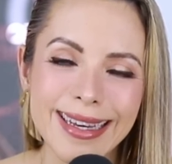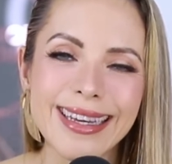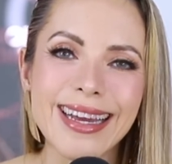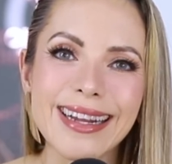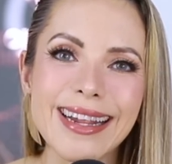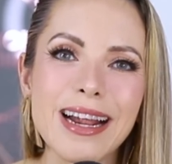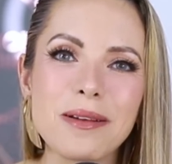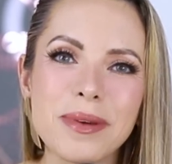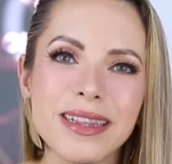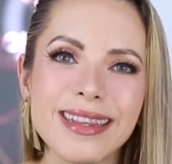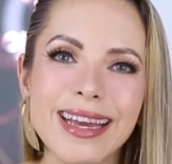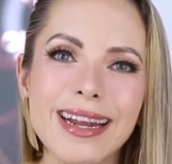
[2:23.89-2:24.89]

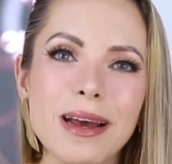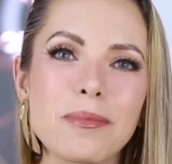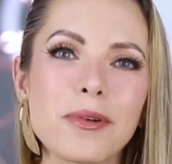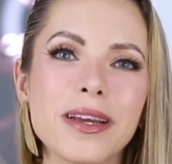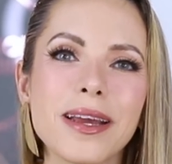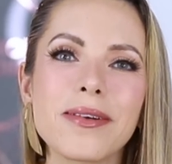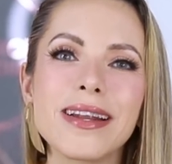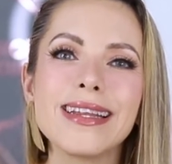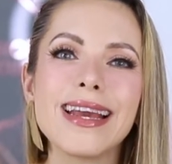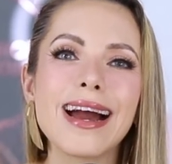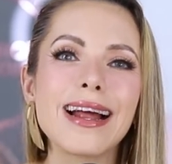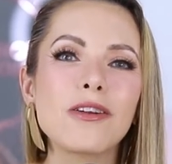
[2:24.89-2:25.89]
generalmente era porque
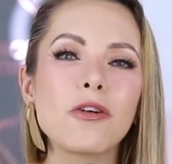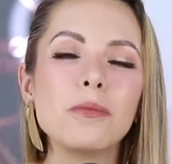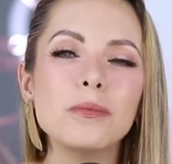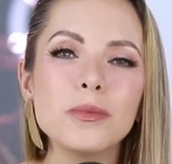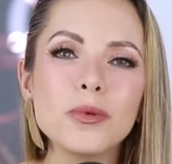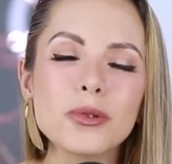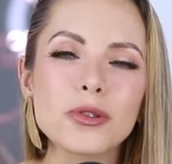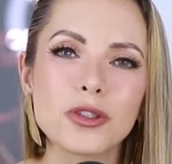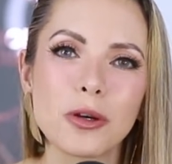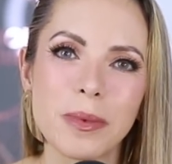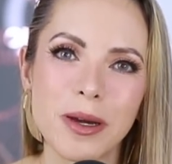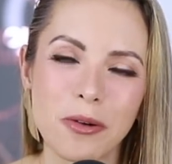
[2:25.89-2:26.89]
venía algo
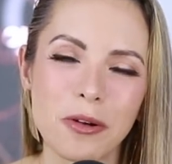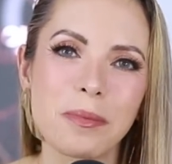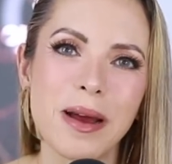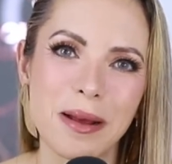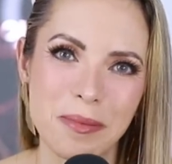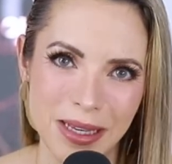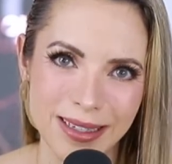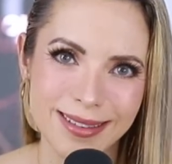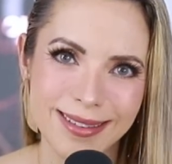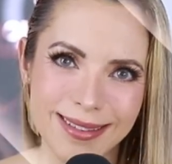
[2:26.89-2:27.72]
mucho mejor para mí.